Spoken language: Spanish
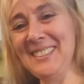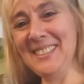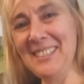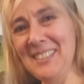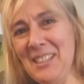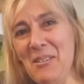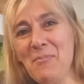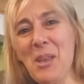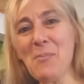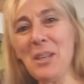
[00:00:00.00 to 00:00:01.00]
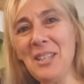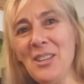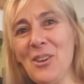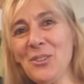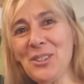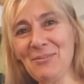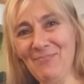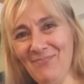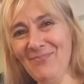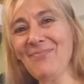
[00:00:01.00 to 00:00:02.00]
Muchas gracias, Gladys. Síganla ahí en
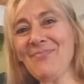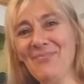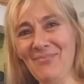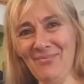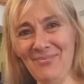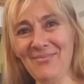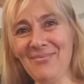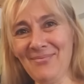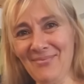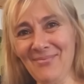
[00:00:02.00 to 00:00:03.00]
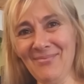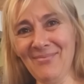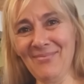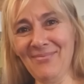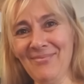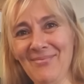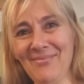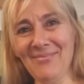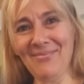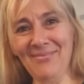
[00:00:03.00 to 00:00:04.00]
Instagram, Estación Café, que es un bar que está
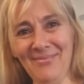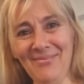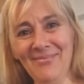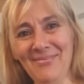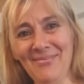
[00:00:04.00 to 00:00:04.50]
recientemente